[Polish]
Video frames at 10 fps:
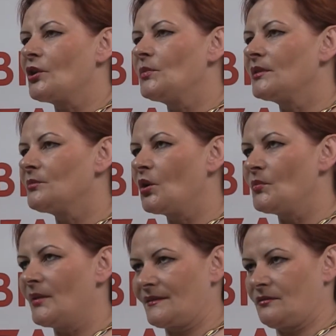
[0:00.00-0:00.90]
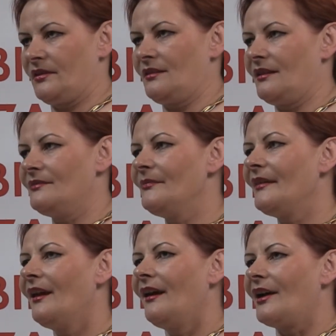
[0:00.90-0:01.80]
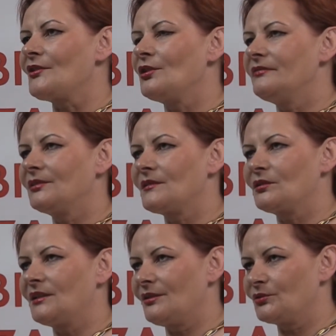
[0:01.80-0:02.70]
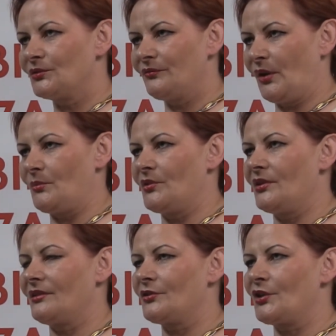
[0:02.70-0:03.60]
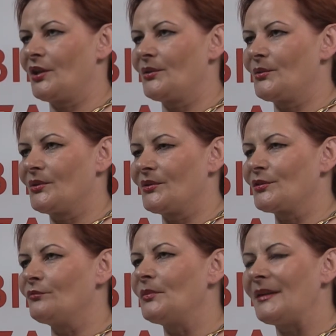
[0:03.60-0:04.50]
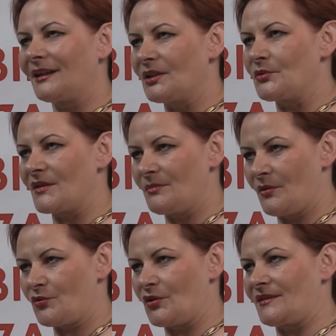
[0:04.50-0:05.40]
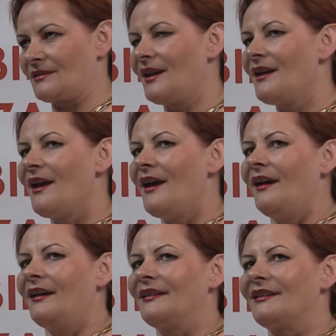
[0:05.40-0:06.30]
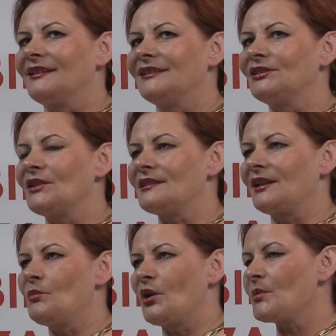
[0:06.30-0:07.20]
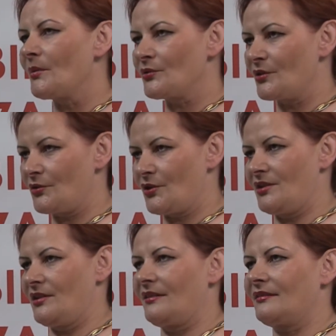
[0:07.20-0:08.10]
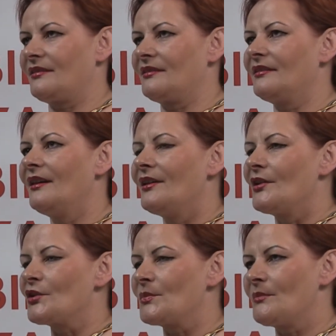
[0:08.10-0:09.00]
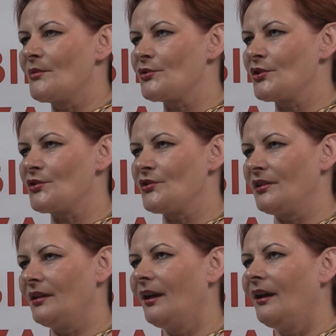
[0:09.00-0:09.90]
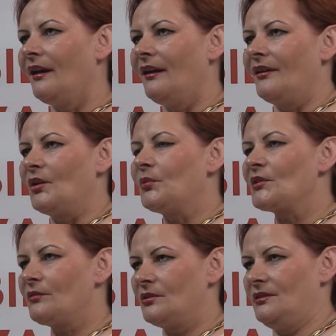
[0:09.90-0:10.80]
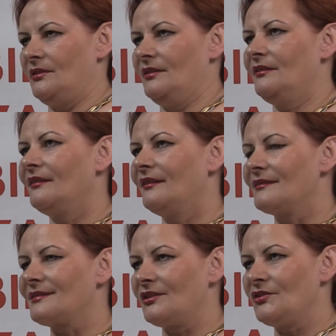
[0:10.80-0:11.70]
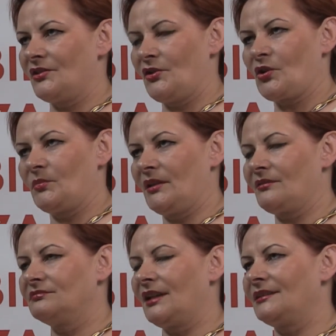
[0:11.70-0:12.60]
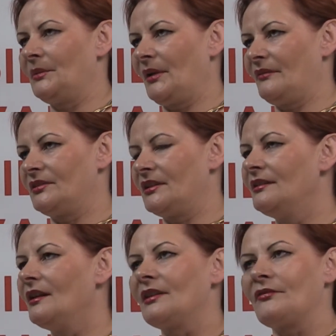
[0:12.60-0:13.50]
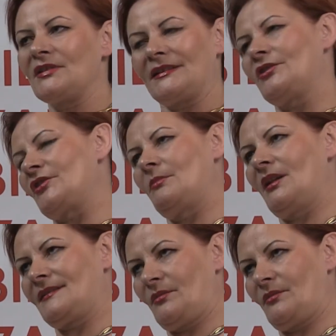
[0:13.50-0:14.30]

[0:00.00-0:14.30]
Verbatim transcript: że kobiety mogą bardzo wiele, aczkolwiek doskonale o tym wiemy, że e, są wypierane przez mężczyzn. E, to jest takie moje pobożne życzenie, e, żeby mężczyźni pozwolili zaistnieć kobietom tak naprawdę na wszystkich szczeblach